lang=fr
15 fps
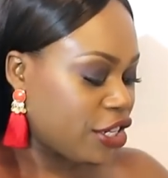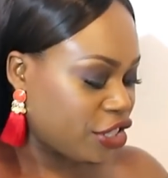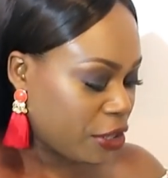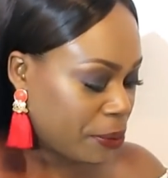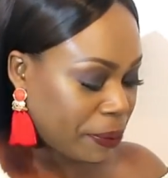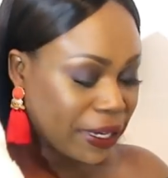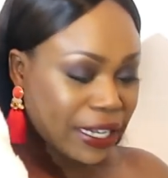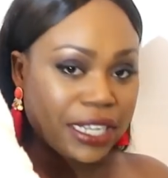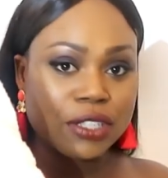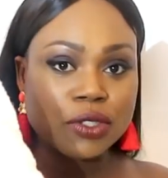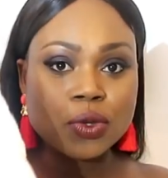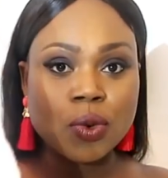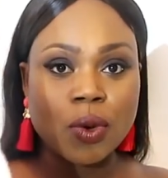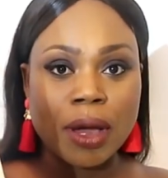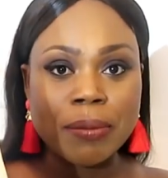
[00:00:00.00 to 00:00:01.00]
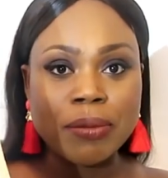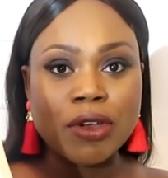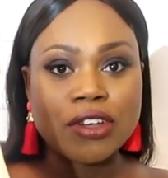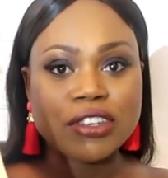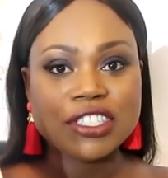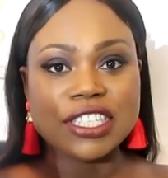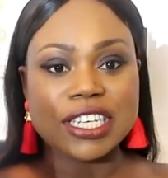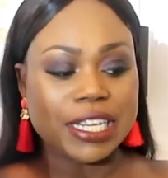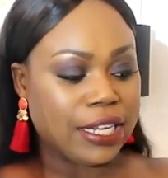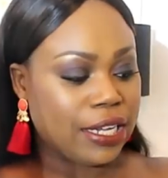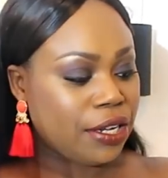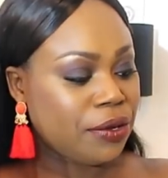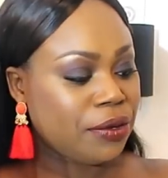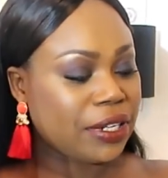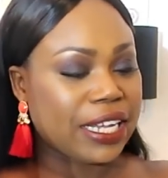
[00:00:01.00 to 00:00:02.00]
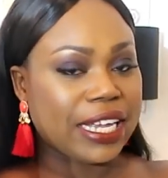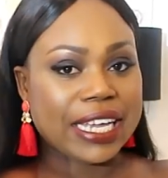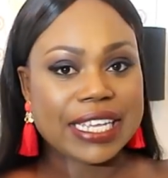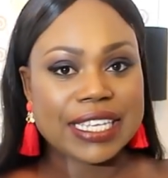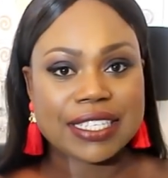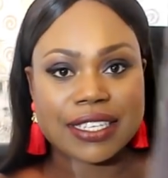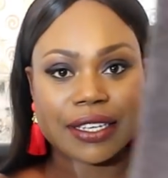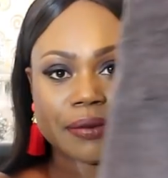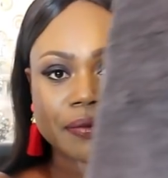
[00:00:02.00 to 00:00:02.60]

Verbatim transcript: j'ai pris 3 blanches et une grise.